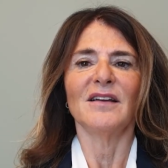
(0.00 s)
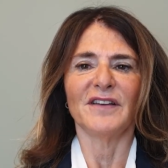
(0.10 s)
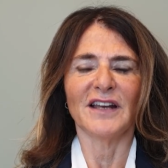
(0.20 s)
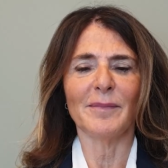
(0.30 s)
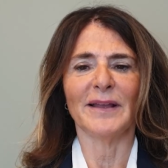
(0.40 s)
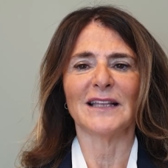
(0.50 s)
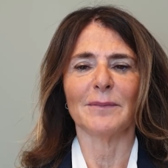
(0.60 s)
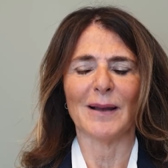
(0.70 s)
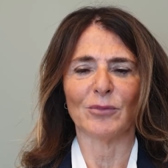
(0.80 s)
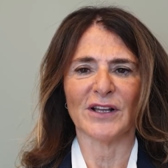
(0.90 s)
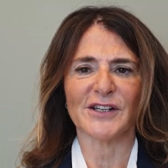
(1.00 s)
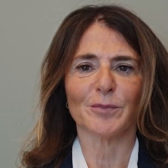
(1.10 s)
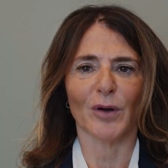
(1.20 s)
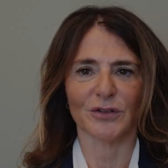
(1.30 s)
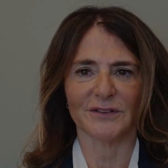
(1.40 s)
finalmente abbiamo una
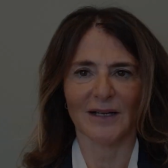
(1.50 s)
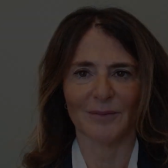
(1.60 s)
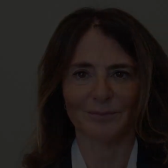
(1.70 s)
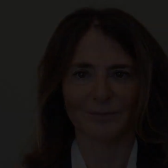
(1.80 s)
risposta.